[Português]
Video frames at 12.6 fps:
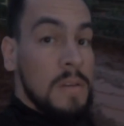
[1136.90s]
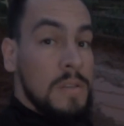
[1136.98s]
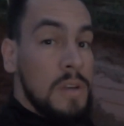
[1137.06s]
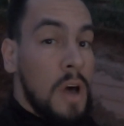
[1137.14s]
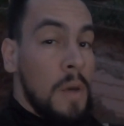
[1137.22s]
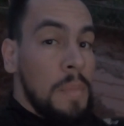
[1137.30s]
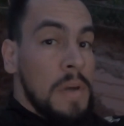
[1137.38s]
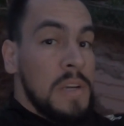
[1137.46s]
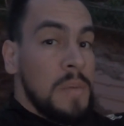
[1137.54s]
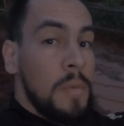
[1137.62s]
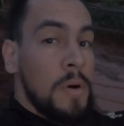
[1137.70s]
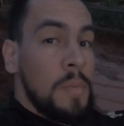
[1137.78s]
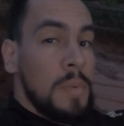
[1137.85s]
Só
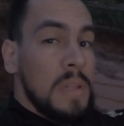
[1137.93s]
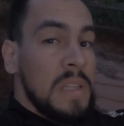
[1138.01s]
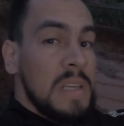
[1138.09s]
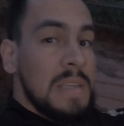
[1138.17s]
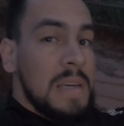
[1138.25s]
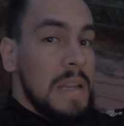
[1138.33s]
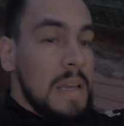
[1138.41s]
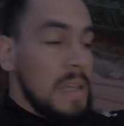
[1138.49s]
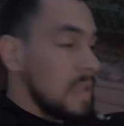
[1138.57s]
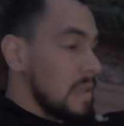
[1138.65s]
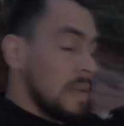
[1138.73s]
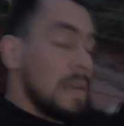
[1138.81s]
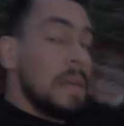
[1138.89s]
peixe boi pulando nessa areia.
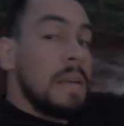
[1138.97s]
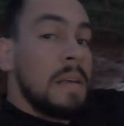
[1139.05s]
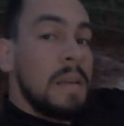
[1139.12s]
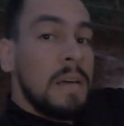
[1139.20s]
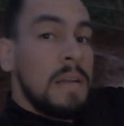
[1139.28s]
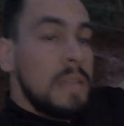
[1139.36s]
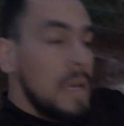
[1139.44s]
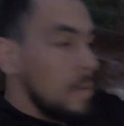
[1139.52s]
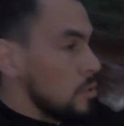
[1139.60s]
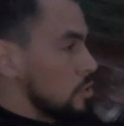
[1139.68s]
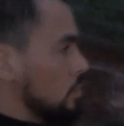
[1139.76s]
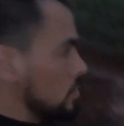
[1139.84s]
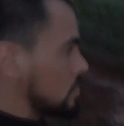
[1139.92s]

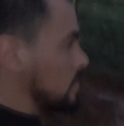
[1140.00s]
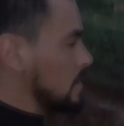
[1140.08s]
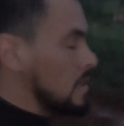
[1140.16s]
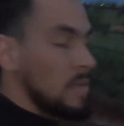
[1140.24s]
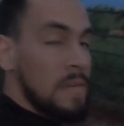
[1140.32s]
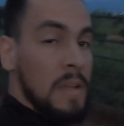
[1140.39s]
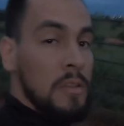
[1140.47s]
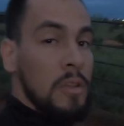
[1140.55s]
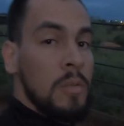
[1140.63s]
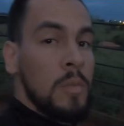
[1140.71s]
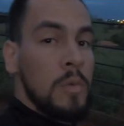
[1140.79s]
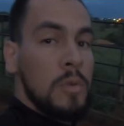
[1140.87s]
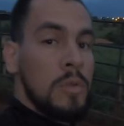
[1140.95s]
Tamo junto, menino. Fica
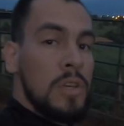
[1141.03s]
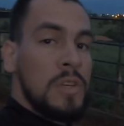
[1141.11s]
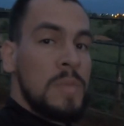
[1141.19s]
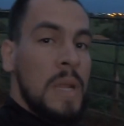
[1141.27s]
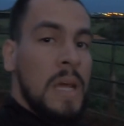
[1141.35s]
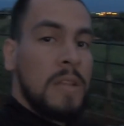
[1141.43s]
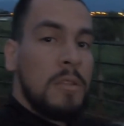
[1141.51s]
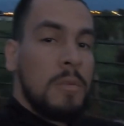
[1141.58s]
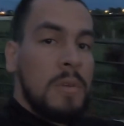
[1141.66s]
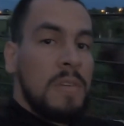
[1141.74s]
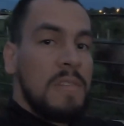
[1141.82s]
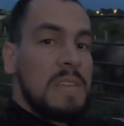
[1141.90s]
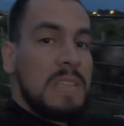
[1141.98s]
todo mundo com Deus. Obrigado a todo
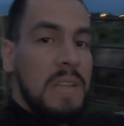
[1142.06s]
mundo que vem